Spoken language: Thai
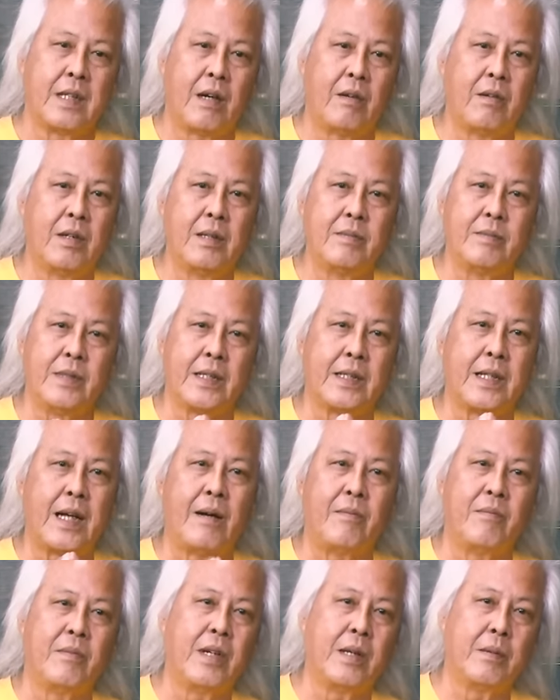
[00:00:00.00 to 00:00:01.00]
เขาเริ่มจะ
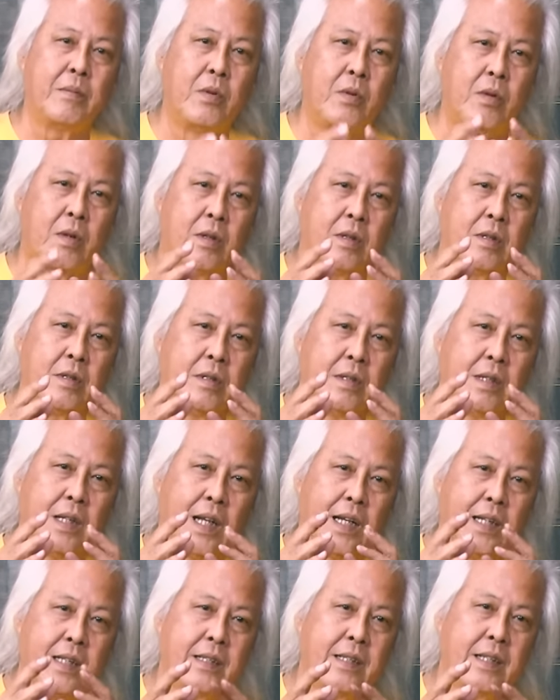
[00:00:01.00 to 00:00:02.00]
ทำแล้วพวก
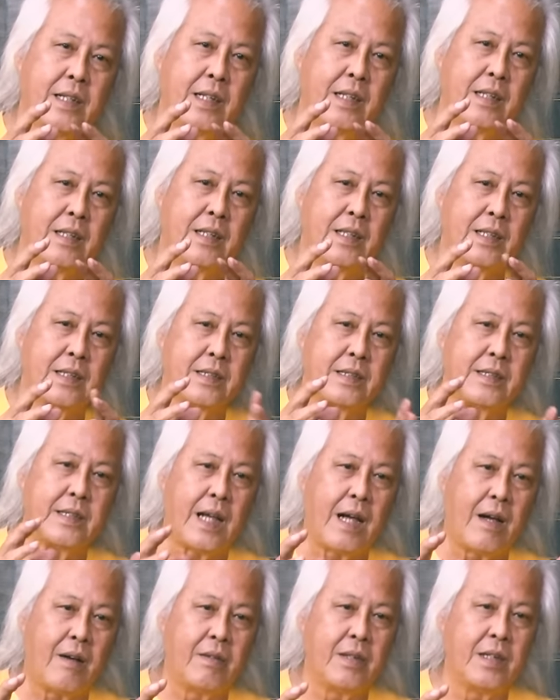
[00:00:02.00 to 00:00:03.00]
Lighting เรื่อง
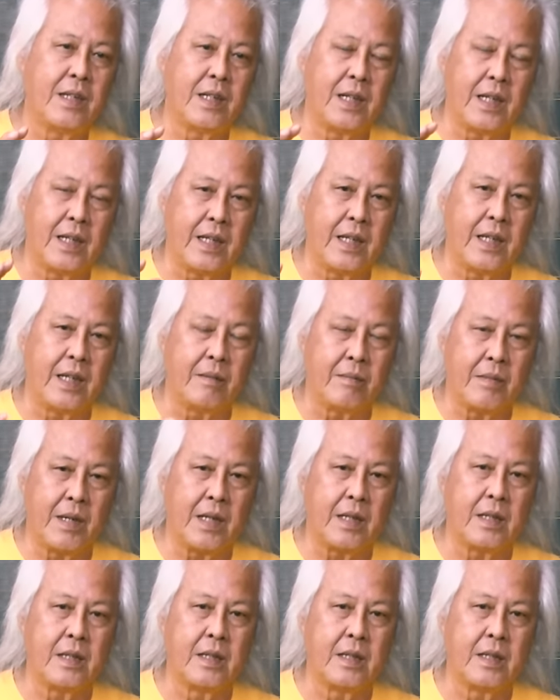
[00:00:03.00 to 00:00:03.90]
Sound เรื่องอะไรเองมั่ง